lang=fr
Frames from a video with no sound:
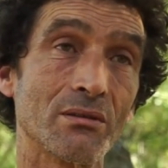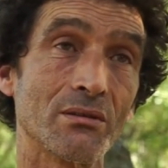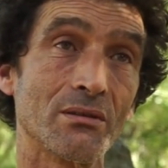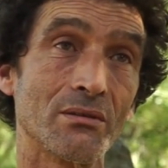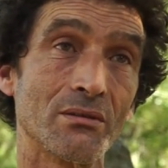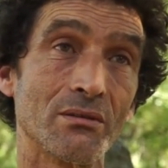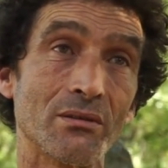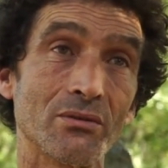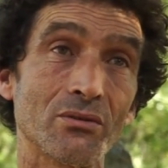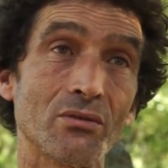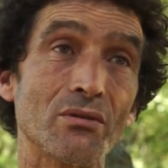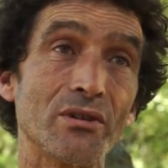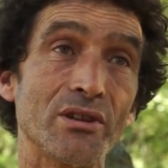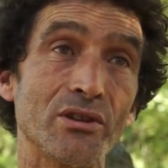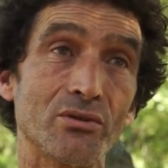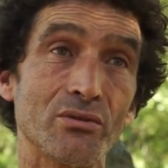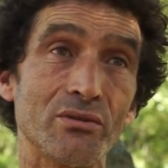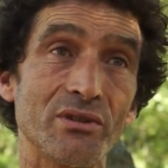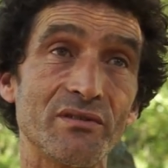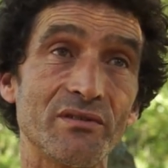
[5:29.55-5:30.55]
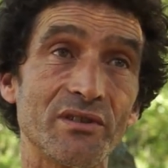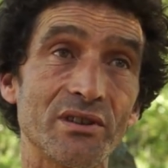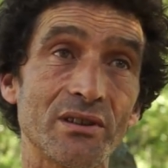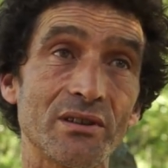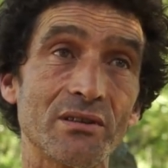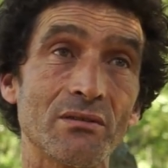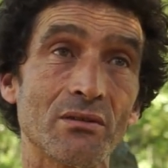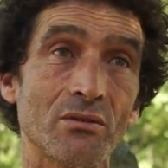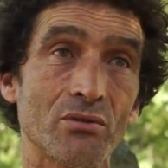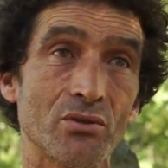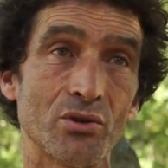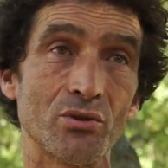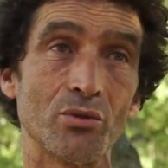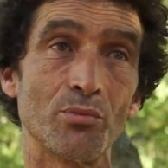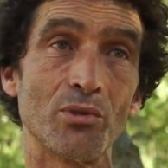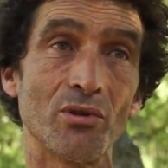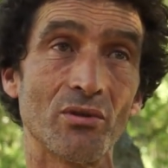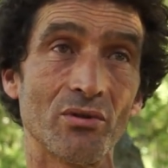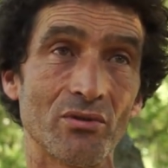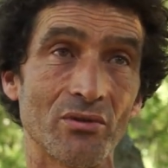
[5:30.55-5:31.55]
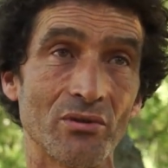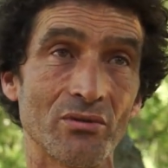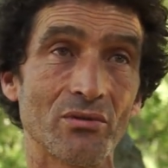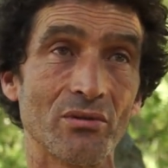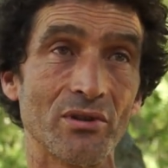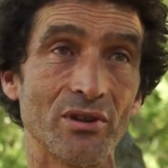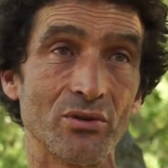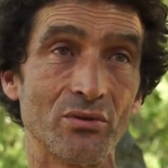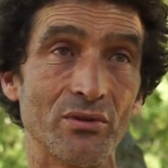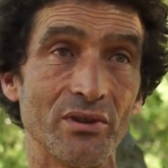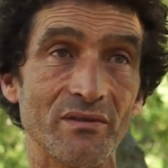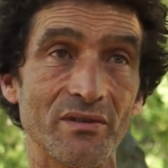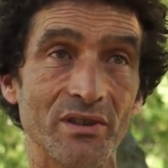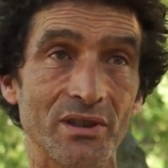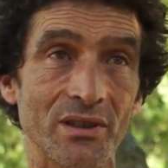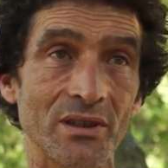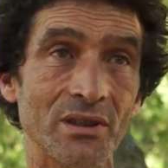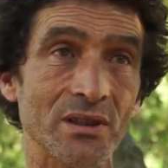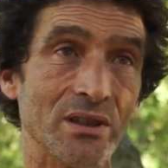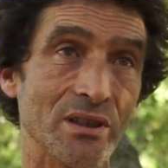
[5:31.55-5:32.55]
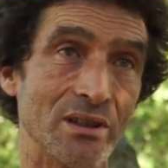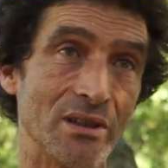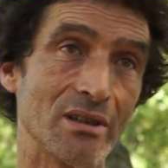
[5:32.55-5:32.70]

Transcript: euh, entre les oliviers, quand je plante entre les oliviers,